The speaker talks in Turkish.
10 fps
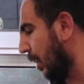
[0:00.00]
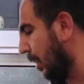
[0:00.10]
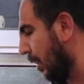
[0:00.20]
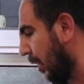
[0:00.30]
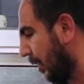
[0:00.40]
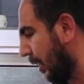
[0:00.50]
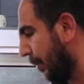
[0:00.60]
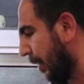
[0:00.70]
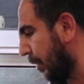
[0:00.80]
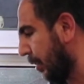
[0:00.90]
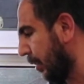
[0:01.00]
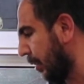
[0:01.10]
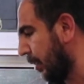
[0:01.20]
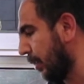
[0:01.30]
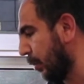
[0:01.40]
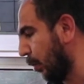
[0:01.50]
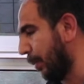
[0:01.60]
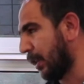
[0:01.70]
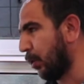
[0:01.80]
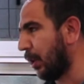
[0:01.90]
Ee, Adıyaman e,
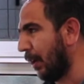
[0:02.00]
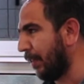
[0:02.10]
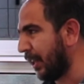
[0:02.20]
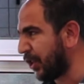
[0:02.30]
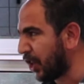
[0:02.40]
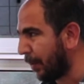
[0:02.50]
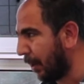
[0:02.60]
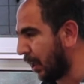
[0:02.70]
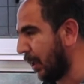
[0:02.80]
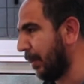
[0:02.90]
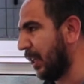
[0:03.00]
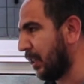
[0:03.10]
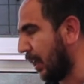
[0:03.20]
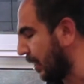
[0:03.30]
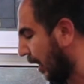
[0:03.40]
Gölbaşı o taraflara çıkan balıklar biraz daha